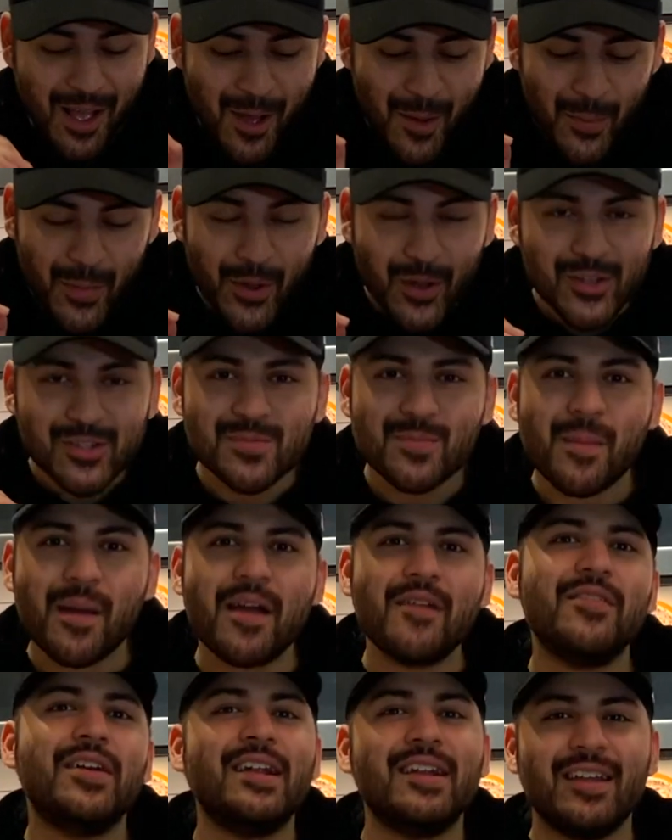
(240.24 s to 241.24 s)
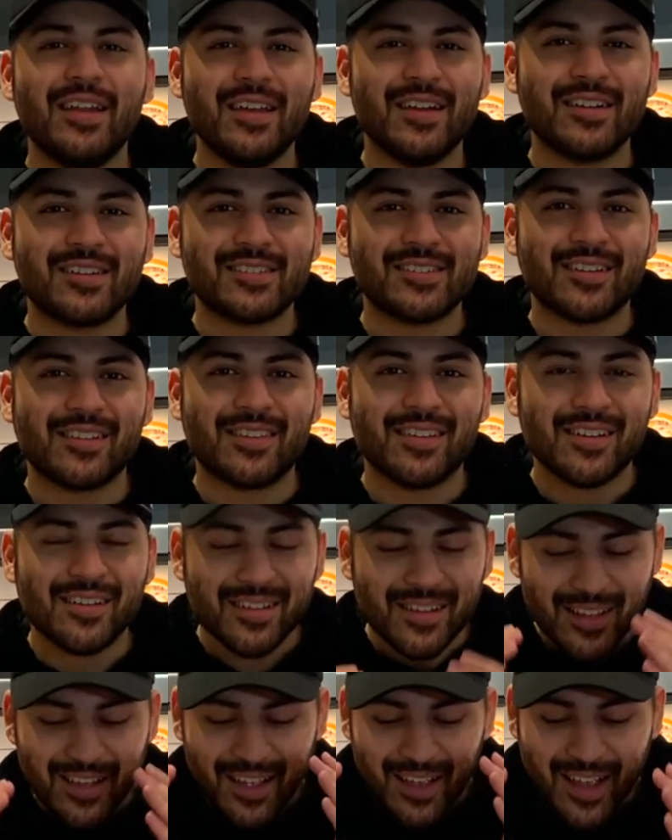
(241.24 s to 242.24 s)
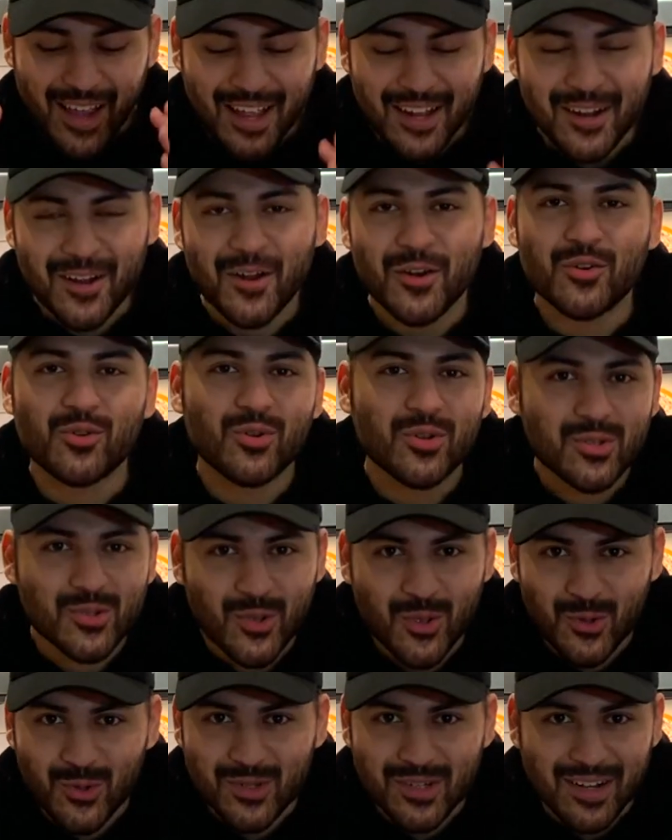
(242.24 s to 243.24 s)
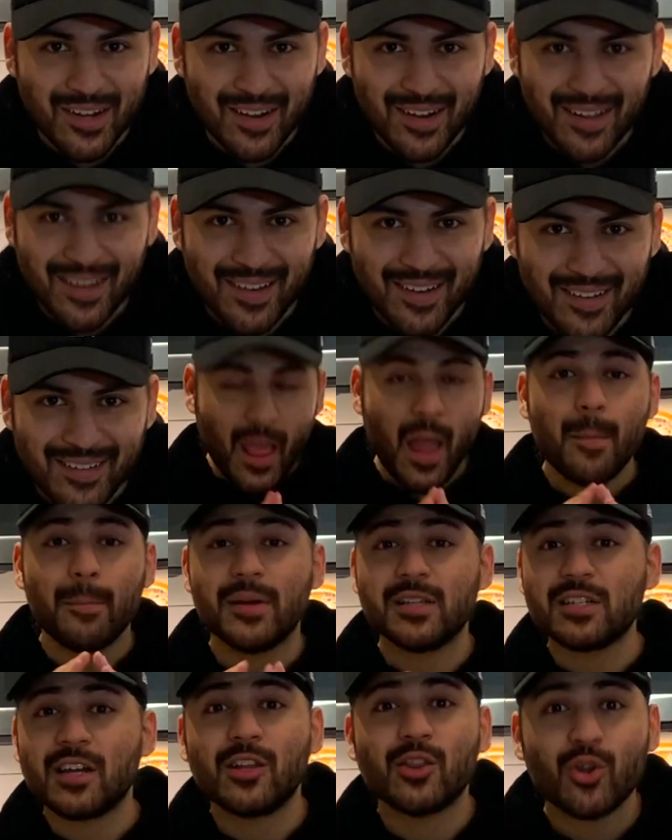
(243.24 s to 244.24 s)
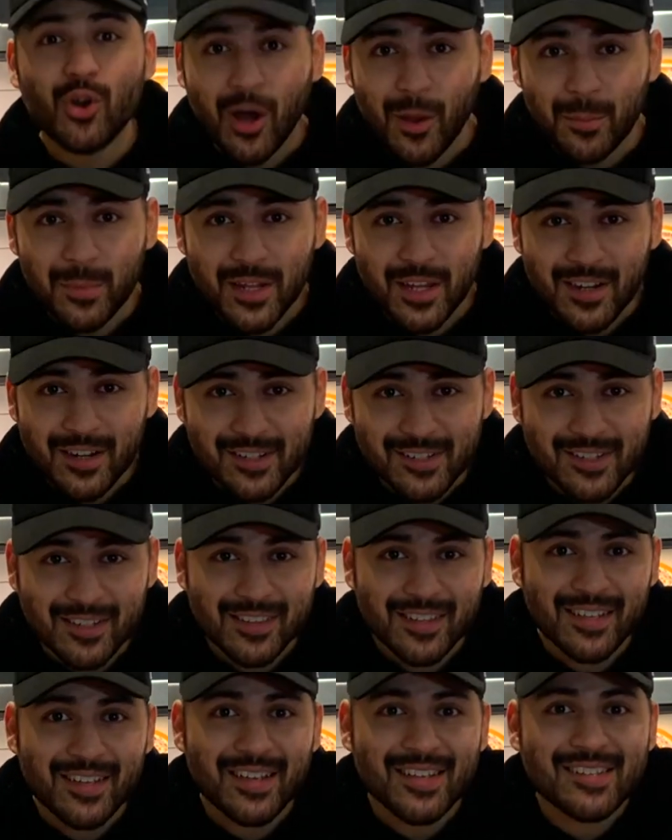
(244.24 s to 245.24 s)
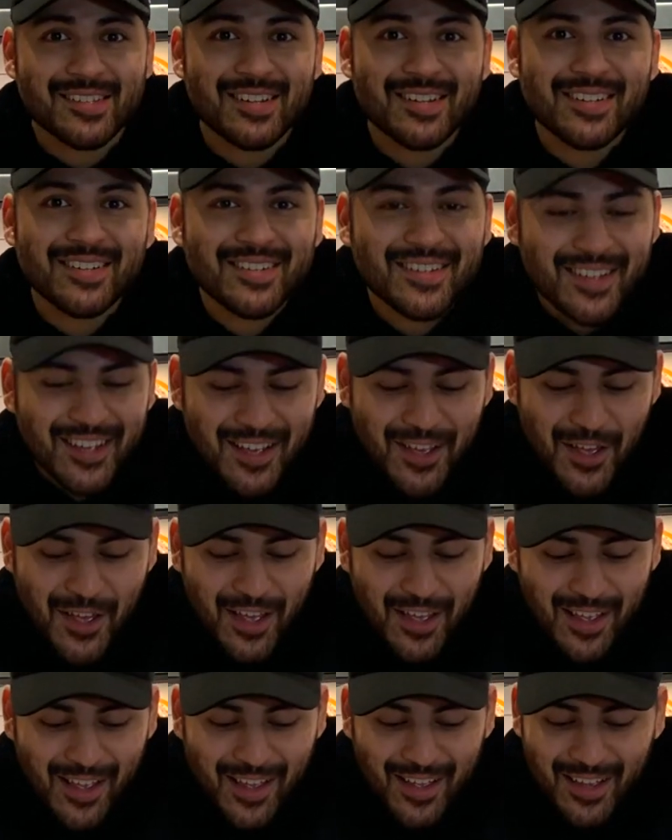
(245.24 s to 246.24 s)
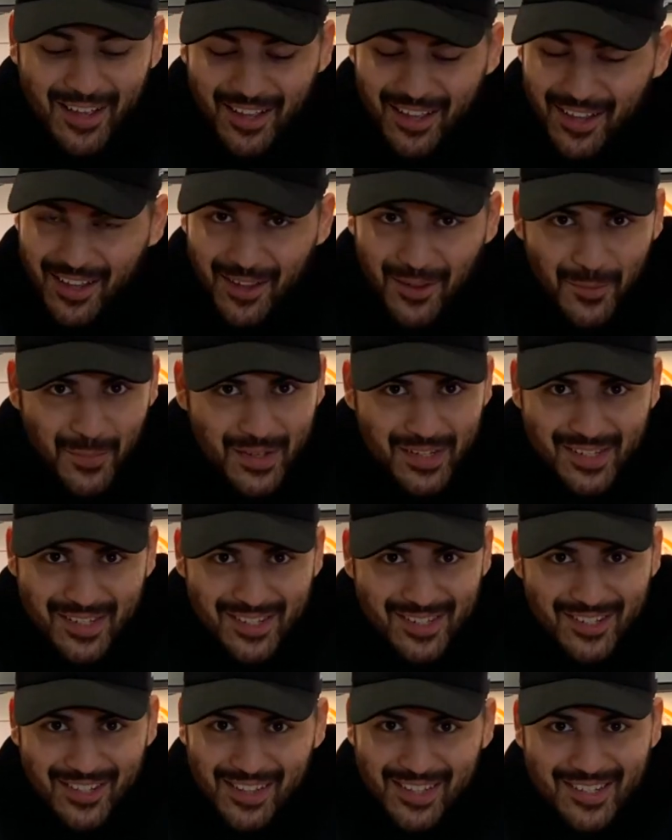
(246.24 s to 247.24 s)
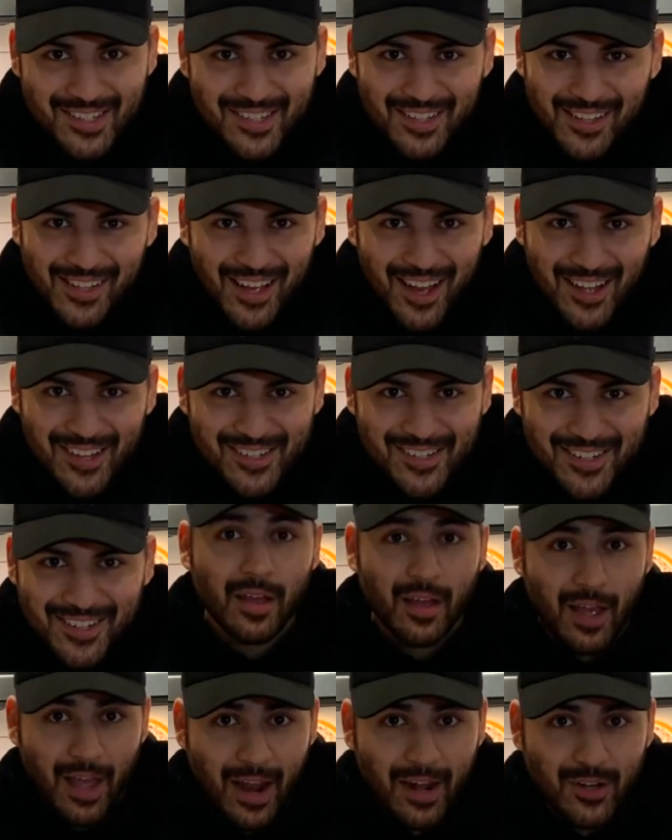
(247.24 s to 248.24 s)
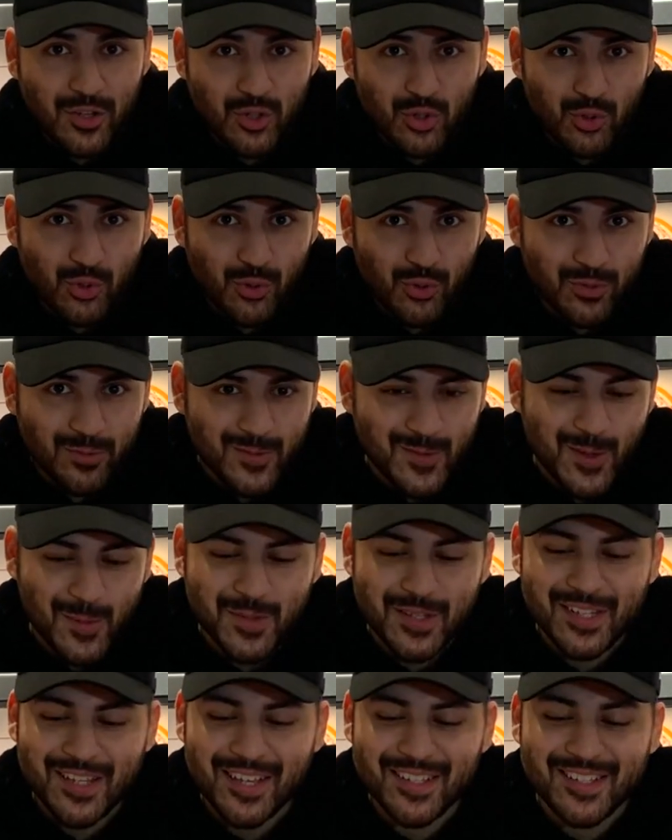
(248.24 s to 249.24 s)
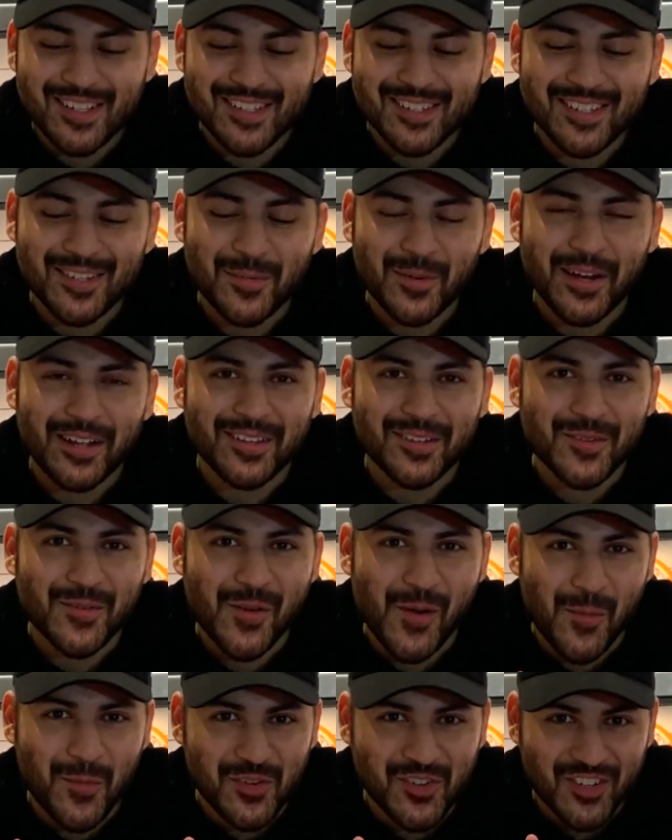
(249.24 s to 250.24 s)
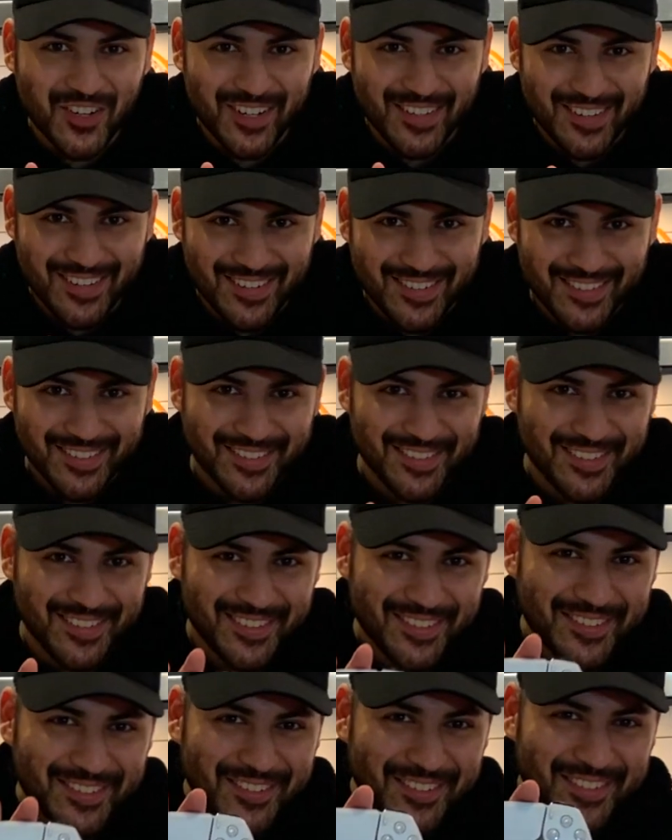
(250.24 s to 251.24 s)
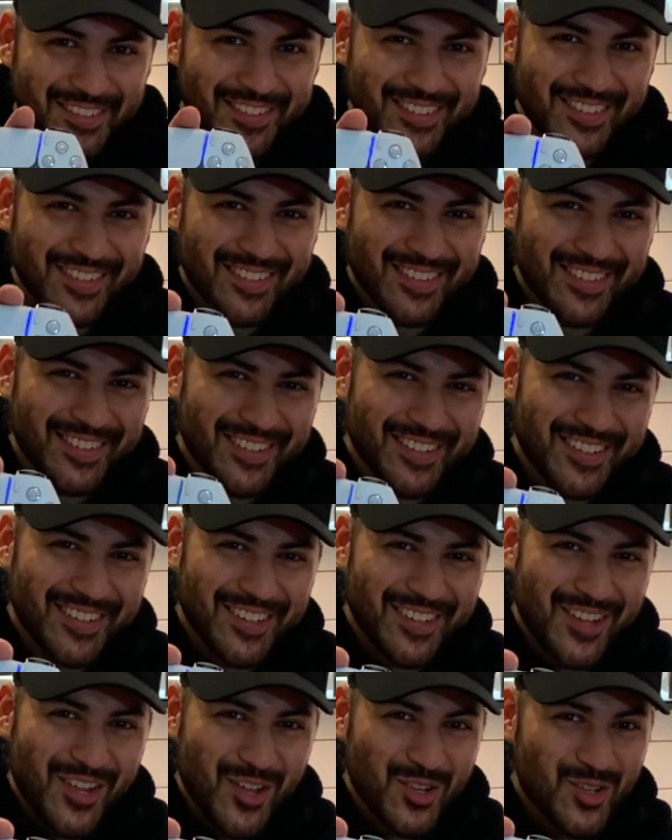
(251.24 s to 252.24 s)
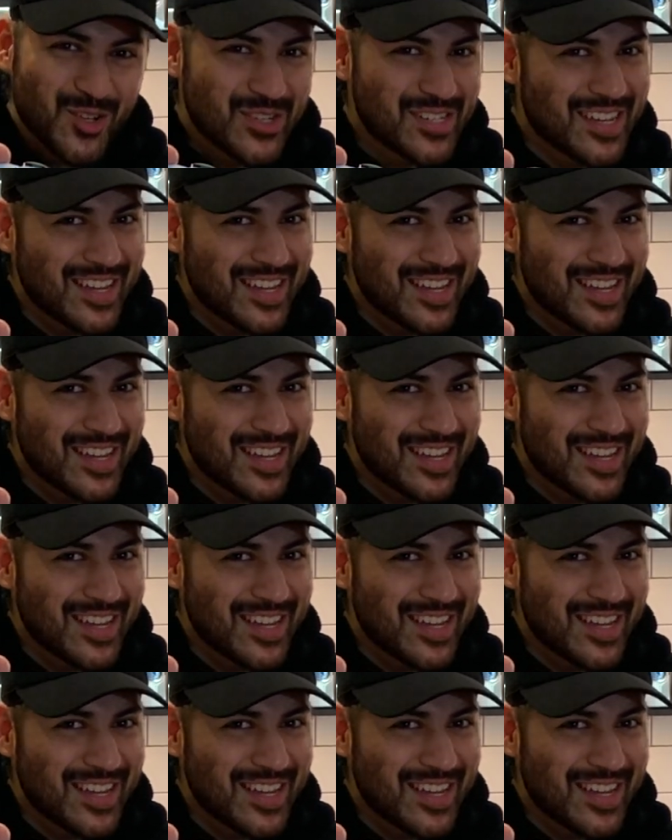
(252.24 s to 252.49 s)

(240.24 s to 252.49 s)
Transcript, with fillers: बिकॉज मैं वेट नहीं कर सकता इन कंट्रोलर्स को यूज़ करने के लिए मैं जानता हूँ आप भी नहीं कर सकते इसलिए बस जल्दी से जल्दी आ जाओ यार एंड जो सबसे सेक्सी की बात है हमेशा की तरह ये जो इसकी